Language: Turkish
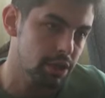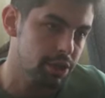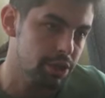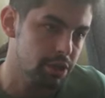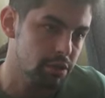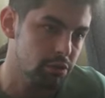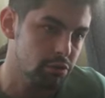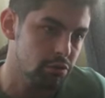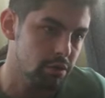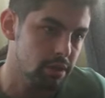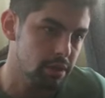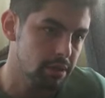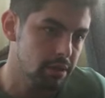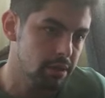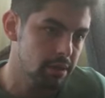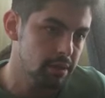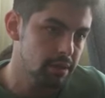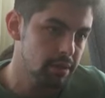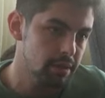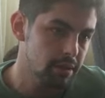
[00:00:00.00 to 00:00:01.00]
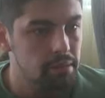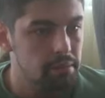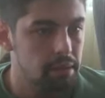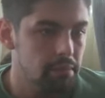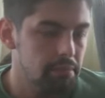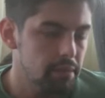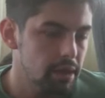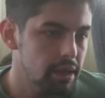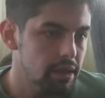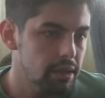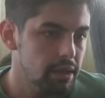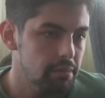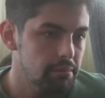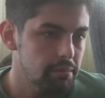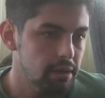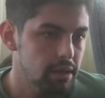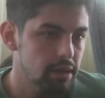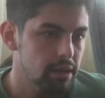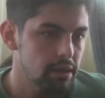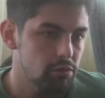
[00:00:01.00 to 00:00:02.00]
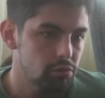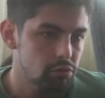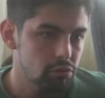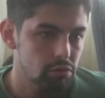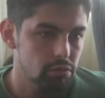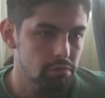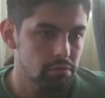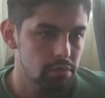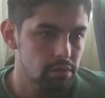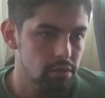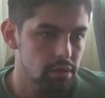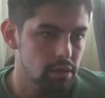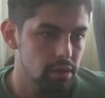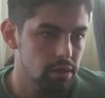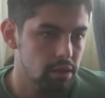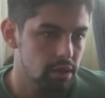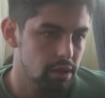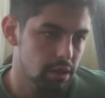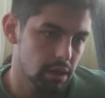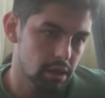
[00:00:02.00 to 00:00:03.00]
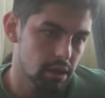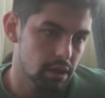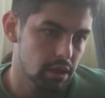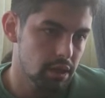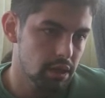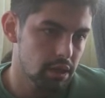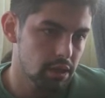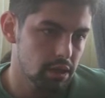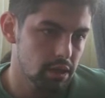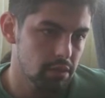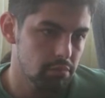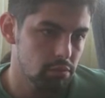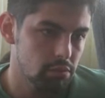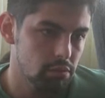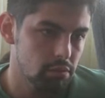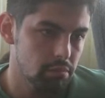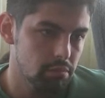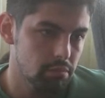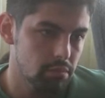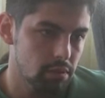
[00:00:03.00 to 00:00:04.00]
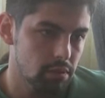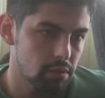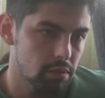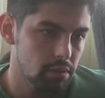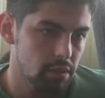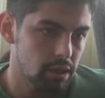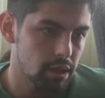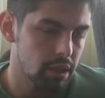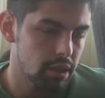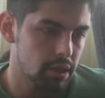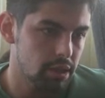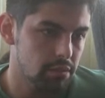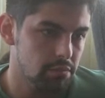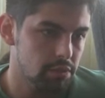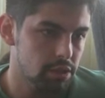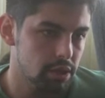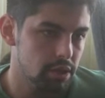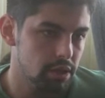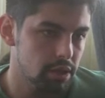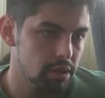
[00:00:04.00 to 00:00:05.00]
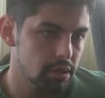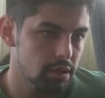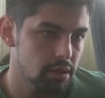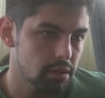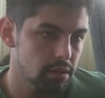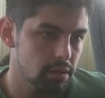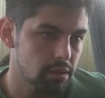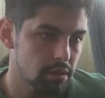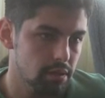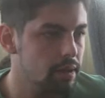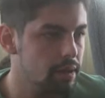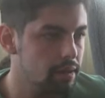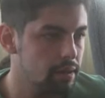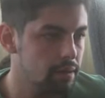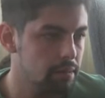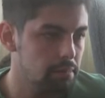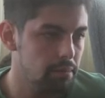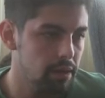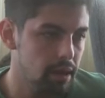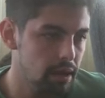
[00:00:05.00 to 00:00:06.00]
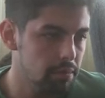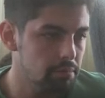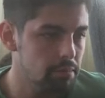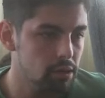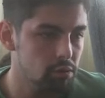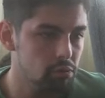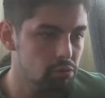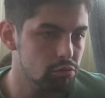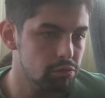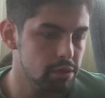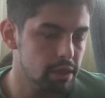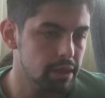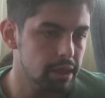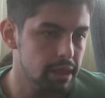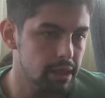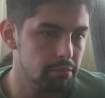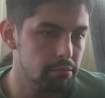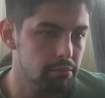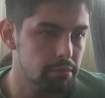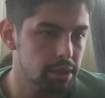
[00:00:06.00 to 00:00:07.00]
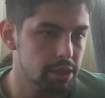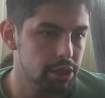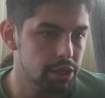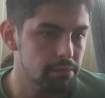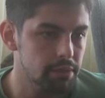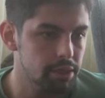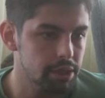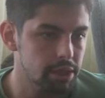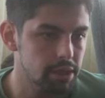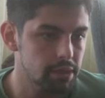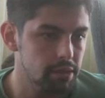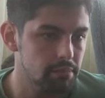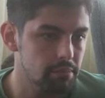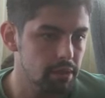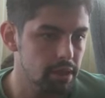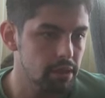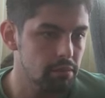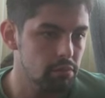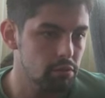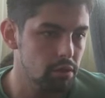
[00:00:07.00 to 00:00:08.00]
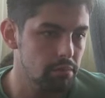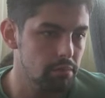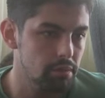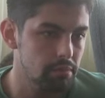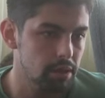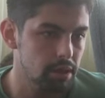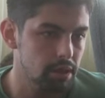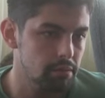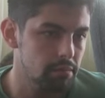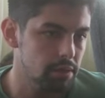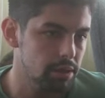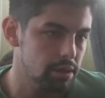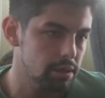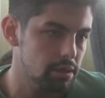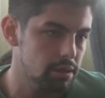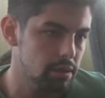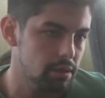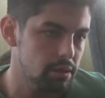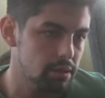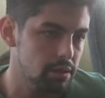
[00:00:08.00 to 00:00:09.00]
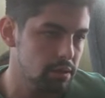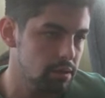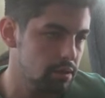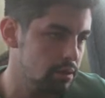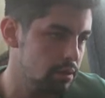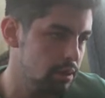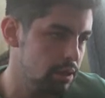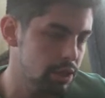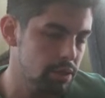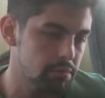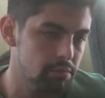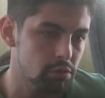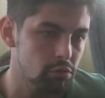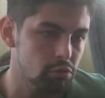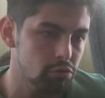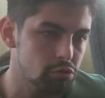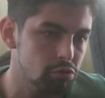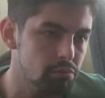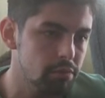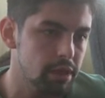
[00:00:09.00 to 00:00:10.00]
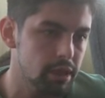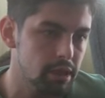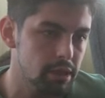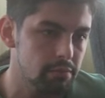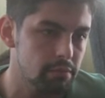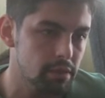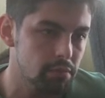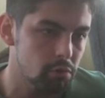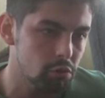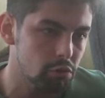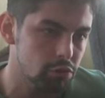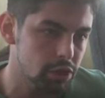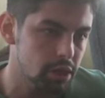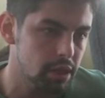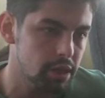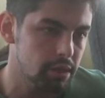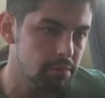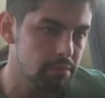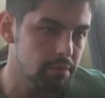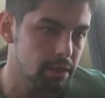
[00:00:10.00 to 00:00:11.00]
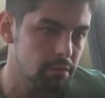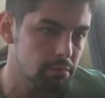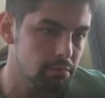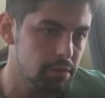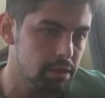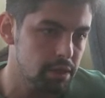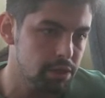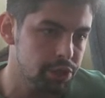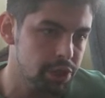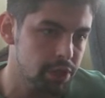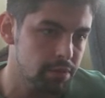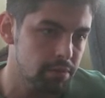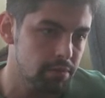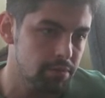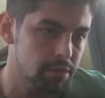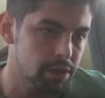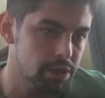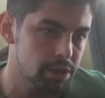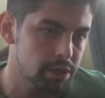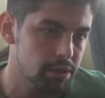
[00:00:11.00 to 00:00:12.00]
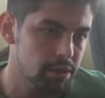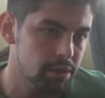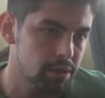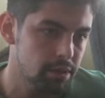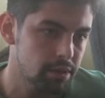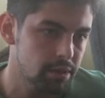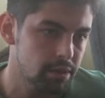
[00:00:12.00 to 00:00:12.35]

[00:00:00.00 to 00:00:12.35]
değişti şu anda. Ben bir aydan beri yatıyorum. E, yataktan kalkamıyorum herhangi bir şekilde. E, param da yoktu zaten evimi taşımak için. Para bulabilmek amaçlı e, eşimi dostumu aradım ve borç aldım evimi taşıyabilmek için.